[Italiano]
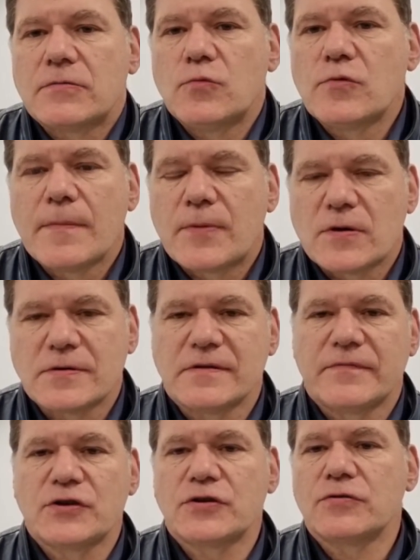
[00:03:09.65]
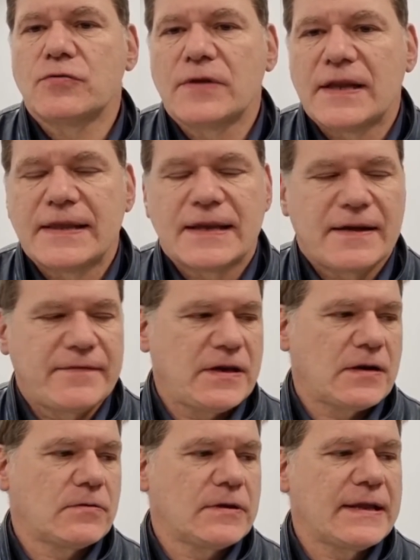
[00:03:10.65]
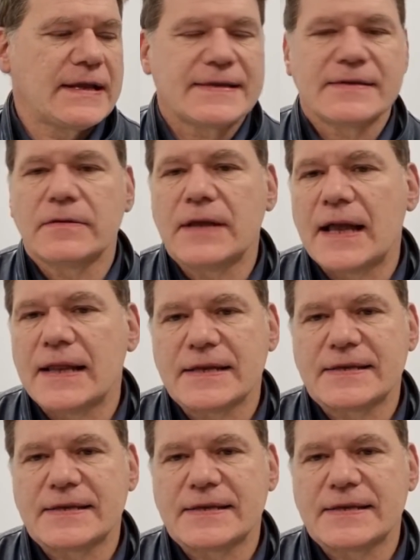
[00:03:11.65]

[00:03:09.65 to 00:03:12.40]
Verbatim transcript: comunque Brozovic non andrà via con la nazionale,